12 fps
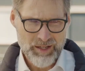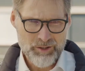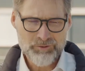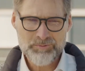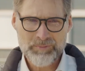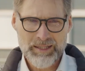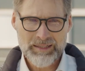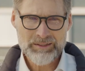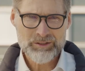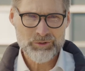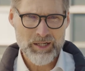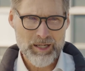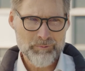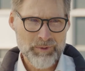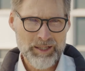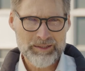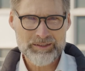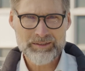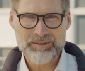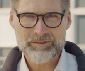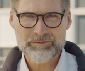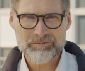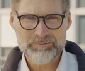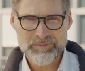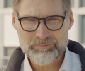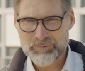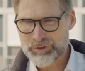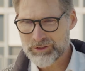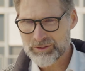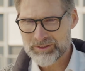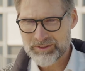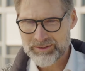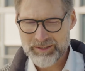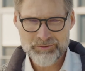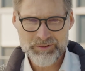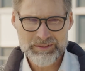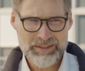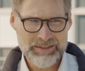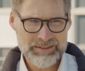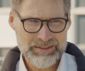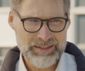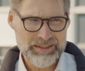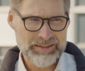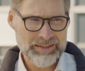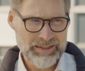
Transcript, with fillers: Auf dem Dach zu arbeiten muss effizient sein.